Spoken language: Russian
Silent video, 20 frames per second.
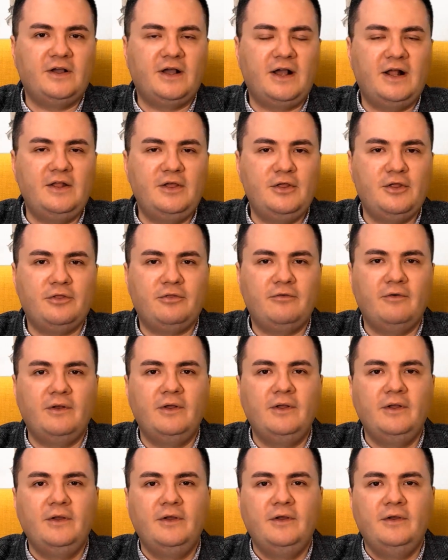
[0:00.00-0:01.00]
их количество
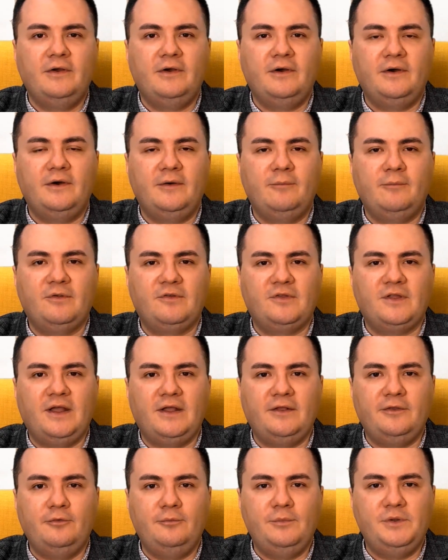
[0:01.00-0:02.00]
э, постоянно